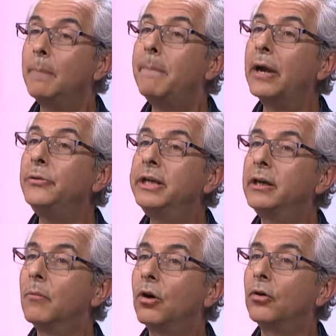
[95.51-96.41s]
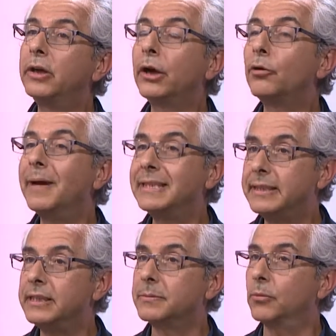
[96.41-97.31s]
pas uniquement les
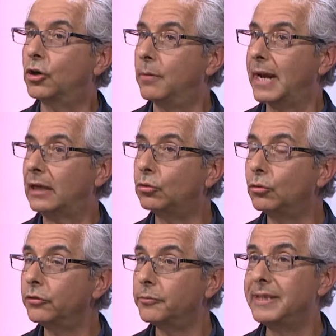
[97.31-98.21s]
rhumatismes comme l'arthrose,